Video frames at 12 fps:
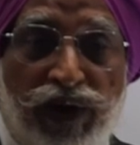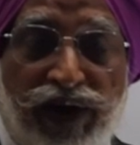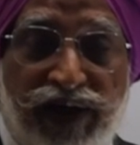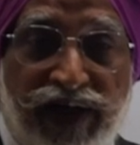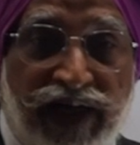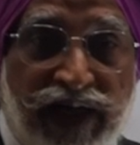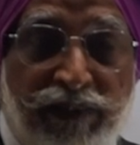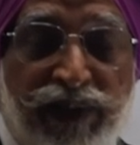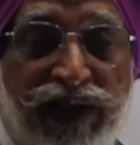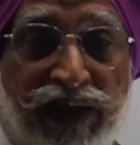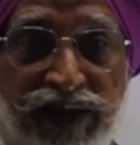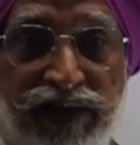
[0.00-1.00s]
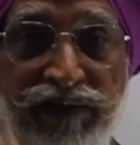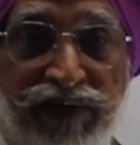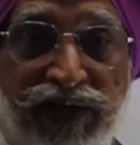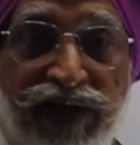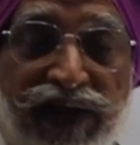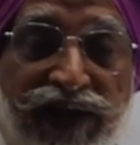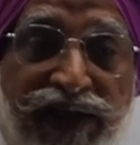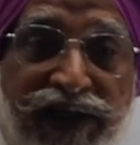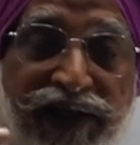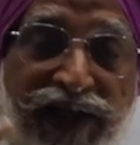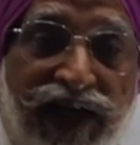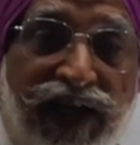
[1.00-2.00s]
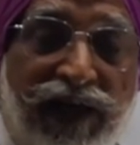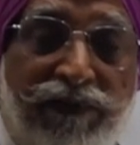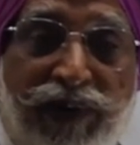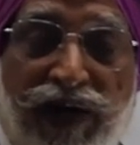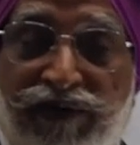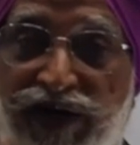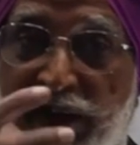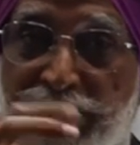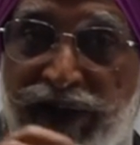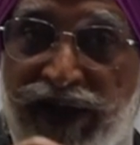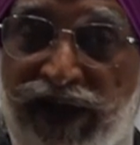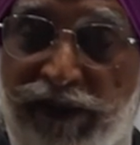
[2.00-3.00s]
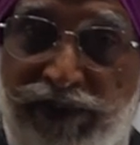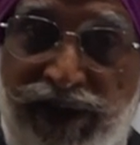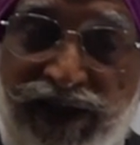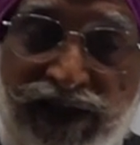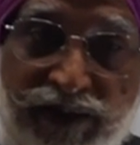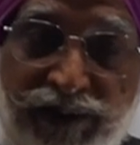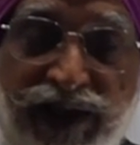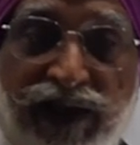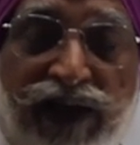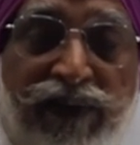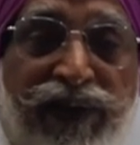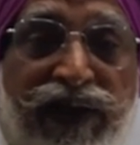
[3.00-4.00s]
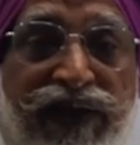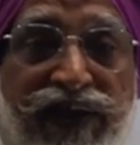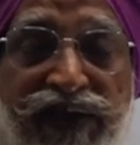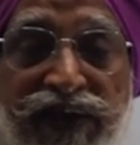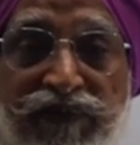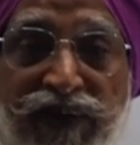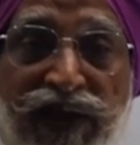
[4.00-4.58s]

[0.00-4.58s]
नहीं बतानी ये डीलिंग पावर अपने अपने हाथ में हाथ में रखनी है